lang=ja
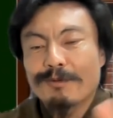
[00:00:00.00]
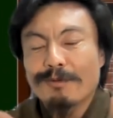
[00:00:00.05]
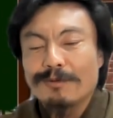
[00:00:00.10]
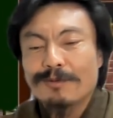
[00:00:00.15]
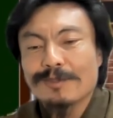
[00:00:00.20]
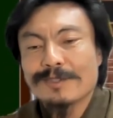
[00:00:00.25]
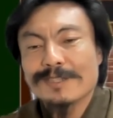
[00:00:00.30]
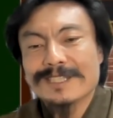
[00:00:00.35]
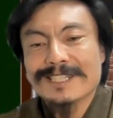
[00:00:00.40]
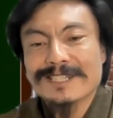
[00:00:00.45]

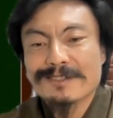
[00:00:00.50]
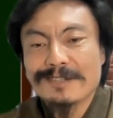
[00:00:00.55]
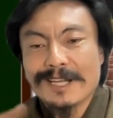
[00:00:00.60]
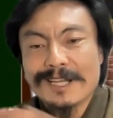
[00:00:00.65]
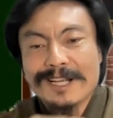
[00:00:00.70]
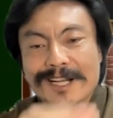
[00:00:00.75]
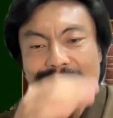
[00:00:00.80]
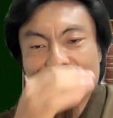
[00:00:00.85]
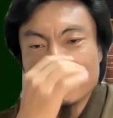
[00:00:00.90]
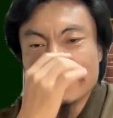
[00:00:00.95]
こう少な
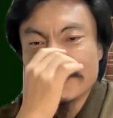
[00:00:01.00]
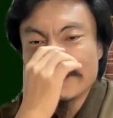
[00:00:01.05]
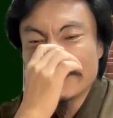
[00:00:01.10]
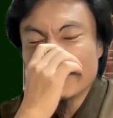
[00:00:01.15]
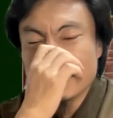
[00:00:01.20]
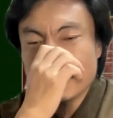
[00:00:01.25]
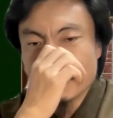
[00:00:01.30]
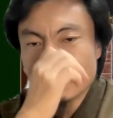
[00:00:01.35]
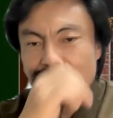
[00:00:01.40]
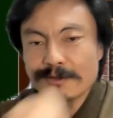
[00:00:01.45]
い感じに
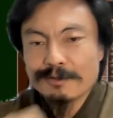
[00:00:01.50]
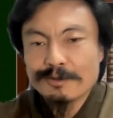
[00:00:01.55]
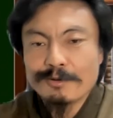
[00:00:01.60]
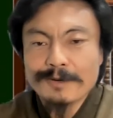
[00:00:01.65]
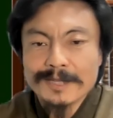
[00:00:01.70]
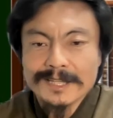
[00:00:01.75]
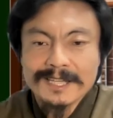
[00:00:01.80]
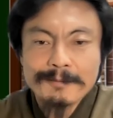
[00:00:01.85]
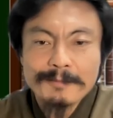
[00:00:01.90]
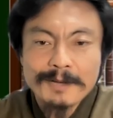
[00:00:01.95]
してその
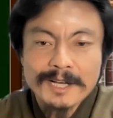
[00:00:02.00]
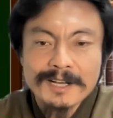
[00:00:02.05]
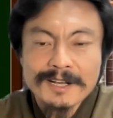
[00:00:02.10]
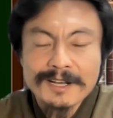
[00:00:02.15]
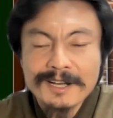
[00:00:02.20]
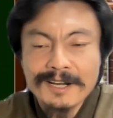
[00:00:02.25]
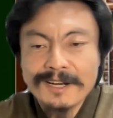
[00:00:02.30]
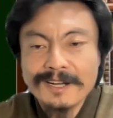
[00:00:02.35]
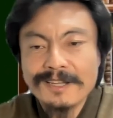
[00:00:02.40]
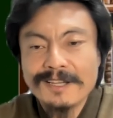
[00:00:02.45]
要は手間が
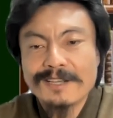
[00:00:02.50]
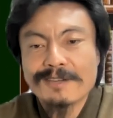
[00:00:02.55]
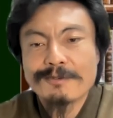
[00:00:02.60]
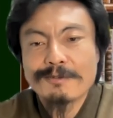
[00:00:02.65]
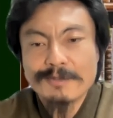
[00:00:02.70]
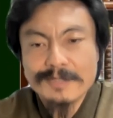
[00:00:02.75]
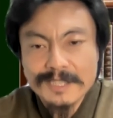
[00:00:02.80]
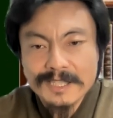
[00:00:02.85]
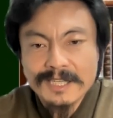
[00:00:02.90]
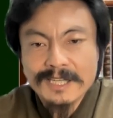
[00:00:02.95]
かからない
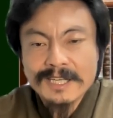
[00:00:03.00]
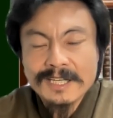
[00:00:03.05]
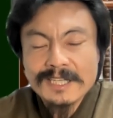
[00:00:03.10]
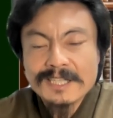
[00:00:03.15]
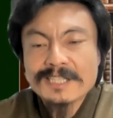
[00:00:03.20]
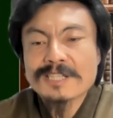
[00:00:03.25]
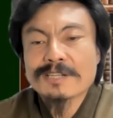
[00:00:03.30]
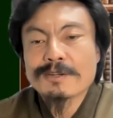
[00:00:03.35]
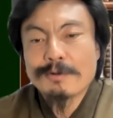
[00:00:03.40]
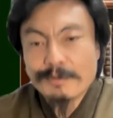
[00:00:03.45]
ように
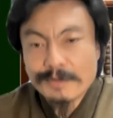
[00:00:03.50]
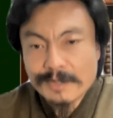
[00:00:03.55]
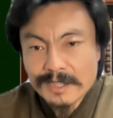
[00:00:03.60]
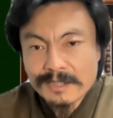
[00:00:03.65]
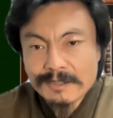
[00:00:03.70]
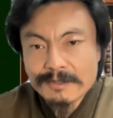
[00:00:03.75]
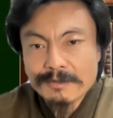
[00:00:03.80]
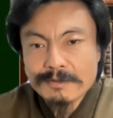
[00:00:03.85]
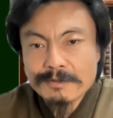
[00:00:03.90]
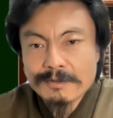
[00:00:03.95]
仕込ん
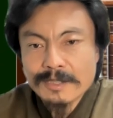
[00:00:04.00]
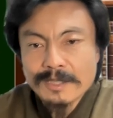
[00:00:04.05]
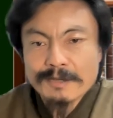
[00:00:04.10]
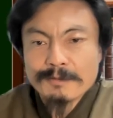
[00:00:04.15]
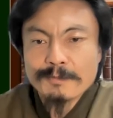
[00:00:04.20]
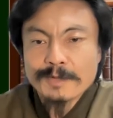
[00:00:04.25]
でいくで、